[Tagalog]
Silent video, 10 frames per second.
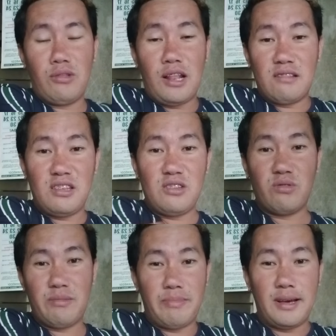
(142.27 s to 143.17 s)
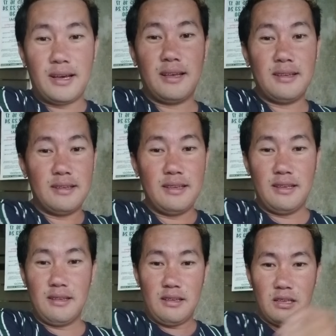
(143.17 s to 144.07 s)
na lang din yung iba.
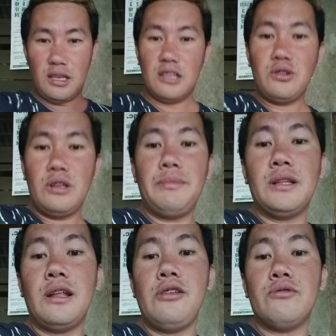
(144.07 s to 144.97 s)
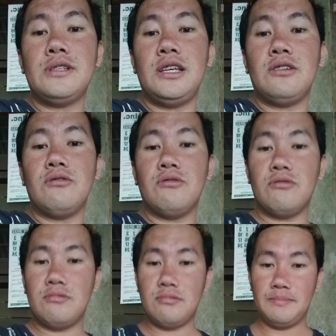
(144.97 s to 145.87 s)
Actually, maganda na yung siko ko.
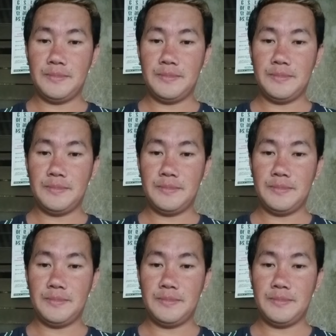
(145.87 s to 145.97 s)
Oh.